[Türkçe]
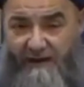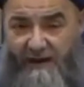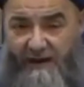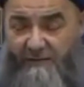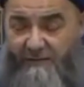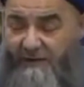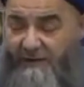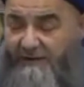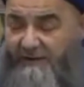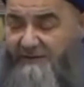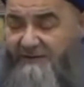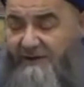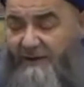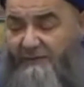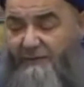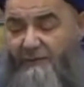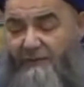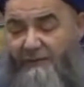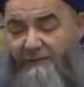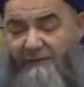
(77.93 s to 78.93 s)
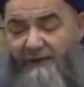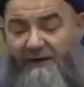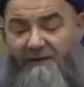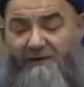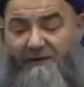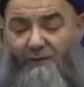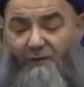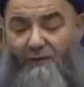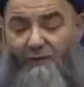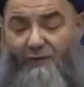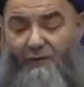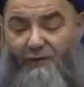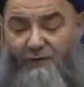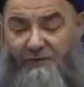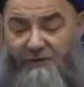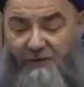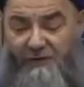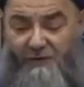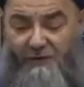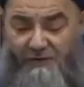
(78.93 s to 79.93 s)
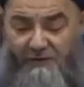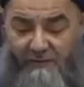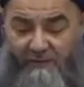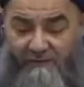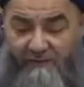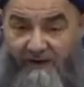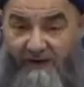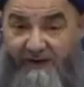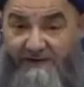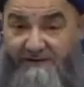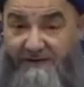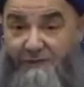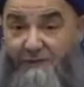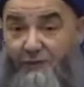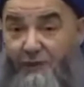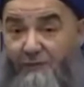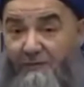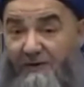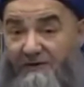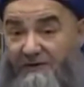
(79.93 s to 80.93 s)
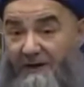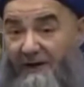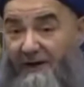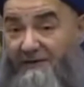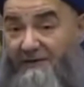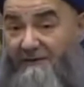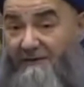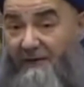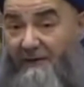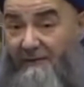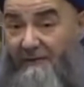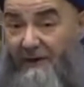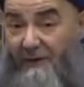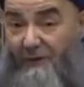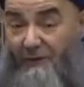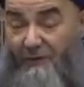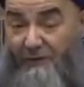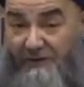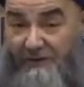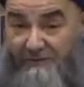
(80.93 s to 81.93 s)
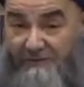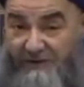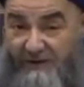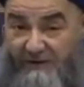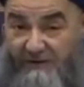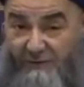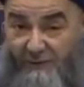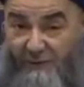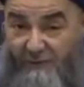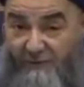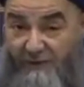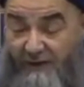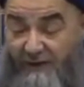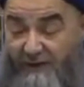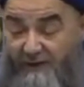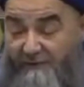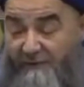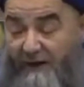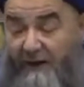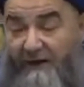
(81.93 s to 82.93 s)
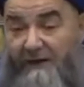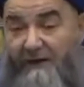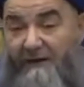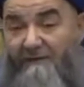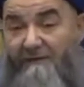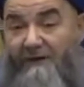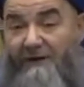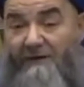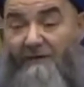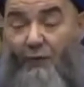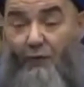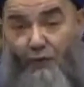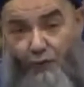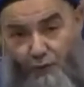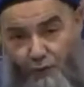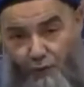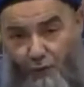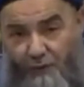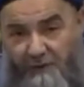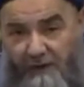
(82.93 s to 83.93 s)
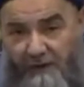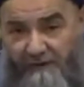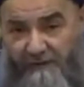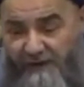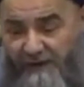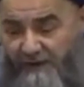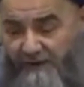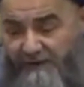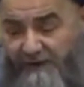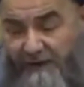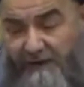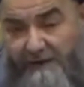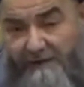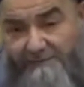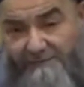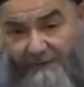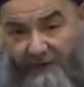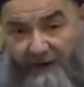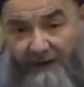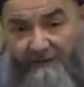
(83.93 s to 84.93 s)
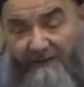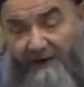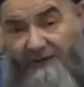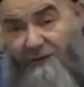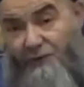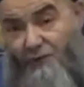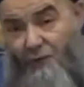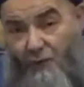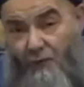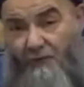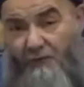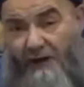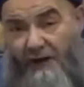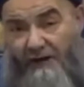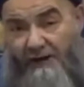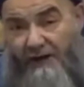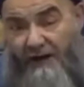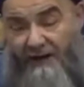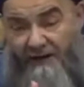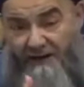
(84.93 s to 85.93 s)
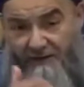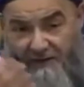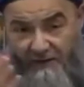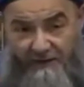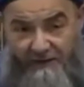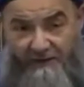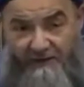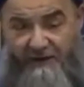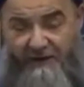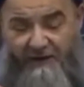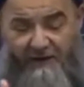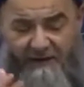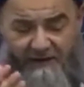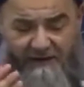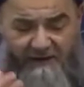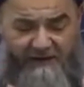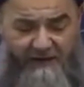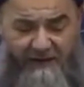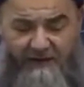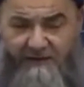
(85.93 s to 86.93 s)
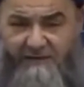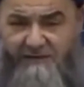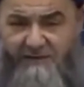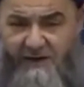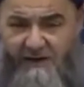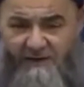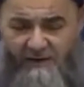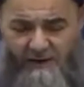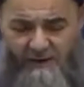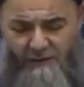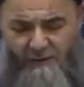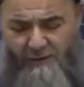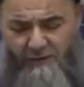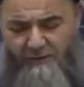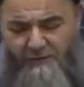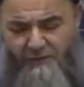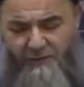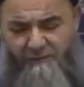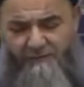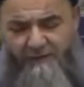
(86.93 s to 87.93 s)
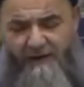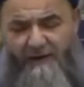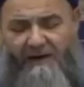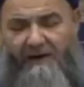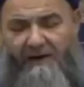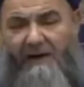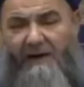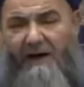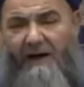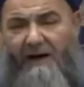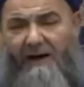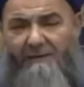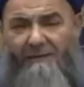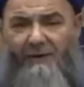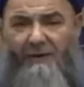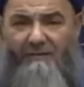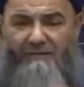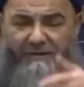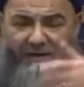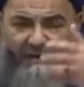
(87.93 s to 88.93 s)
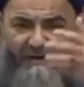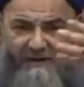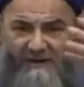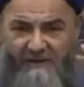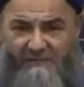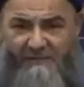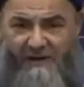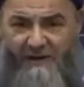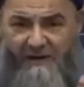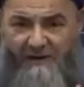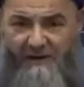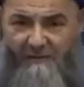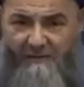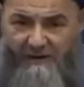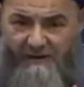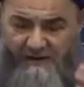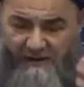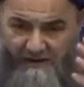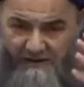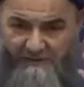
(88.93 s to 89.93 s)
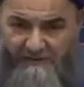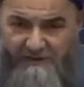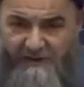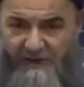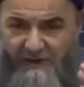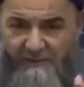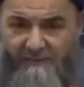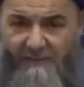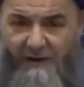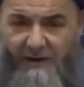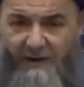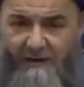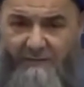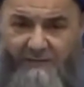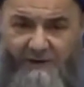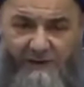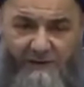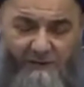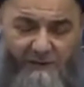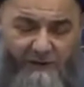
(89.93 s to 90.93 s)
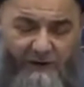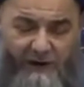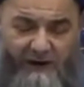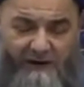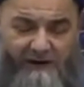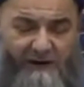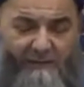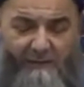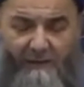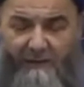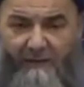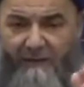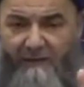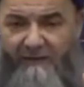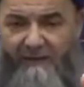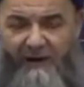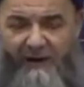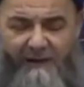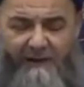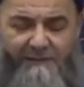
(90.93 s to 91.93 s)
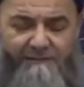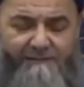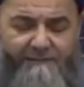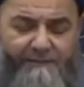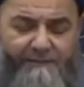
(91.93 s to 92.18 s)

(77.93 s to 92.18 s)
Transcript: E ben de İstanbul'da Fatih'te okuyoruz ediyoruz ama Efendi Hazretleri'nin çok meşgalesi var ben okutayım seni diyor falan ama okutuyor da fakat Efendi çok yani her dakika geleni gideni insanlarla uğraşıyor falan. Hani böyle bir gideyim de ilme kendim şey edeyim. Bir de burada anne baba falan